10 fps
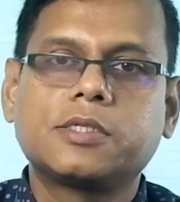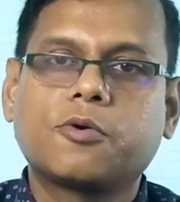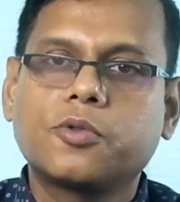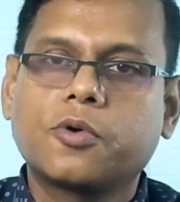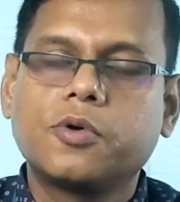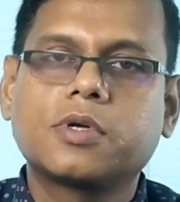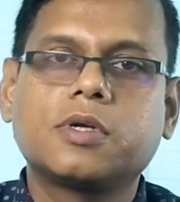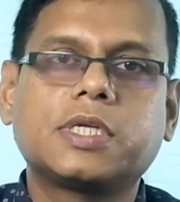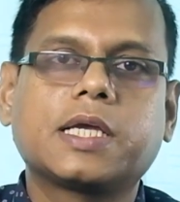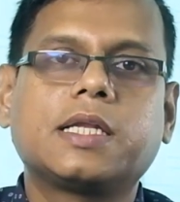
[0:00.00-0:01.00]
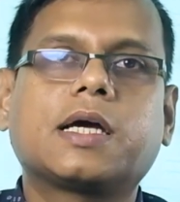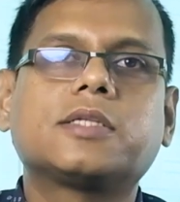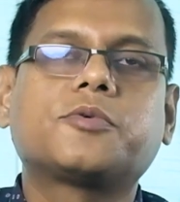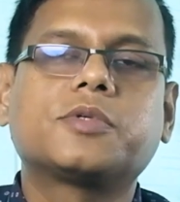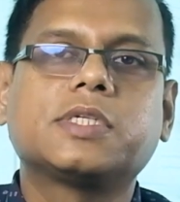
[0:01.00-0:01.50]
আছে কতক্ষণ সেখানে
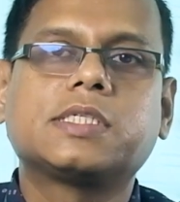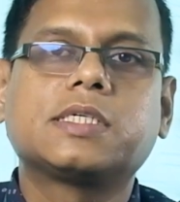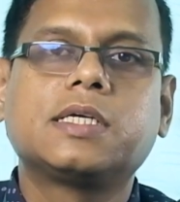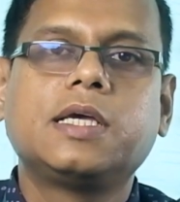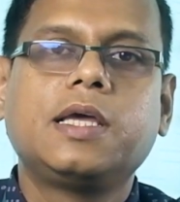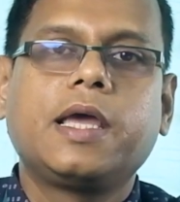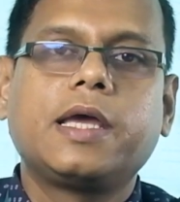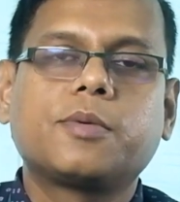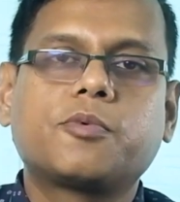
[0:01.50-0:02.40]
কাজ করতেছে এটা